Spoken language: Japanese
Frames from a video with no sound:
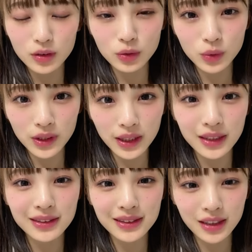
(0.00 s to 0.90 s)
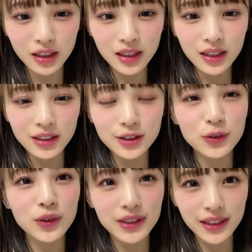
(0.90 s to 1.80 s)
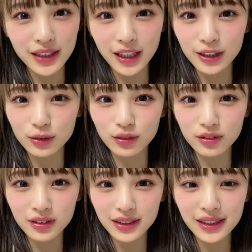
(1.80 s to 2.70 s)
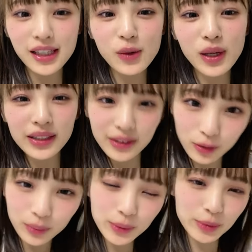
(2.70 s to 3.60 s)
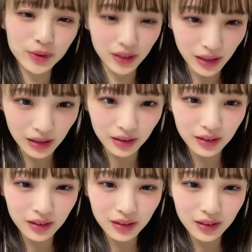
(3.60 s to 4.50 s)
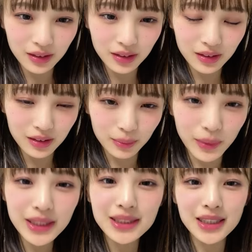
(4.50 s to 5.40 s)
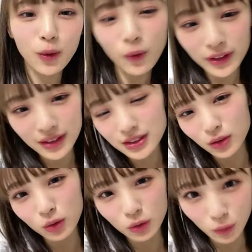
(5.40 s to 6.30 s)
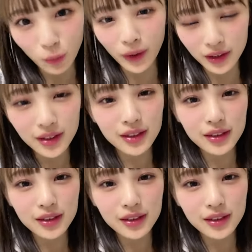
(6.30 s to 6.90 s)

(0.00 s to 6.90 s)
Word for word: どんな感じなすごいねあの日替わりの部分がめっちゃ多いんですよこの公演